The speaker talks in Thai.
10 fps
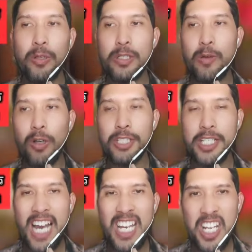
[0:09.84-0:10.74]
เจ้าของชา
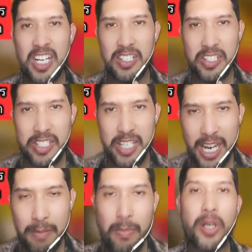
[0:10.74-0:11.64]
ยาเดอะได
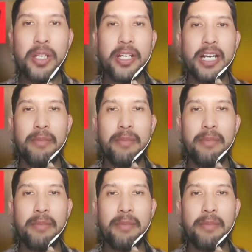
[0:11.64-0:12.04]
มอนด์นะครับ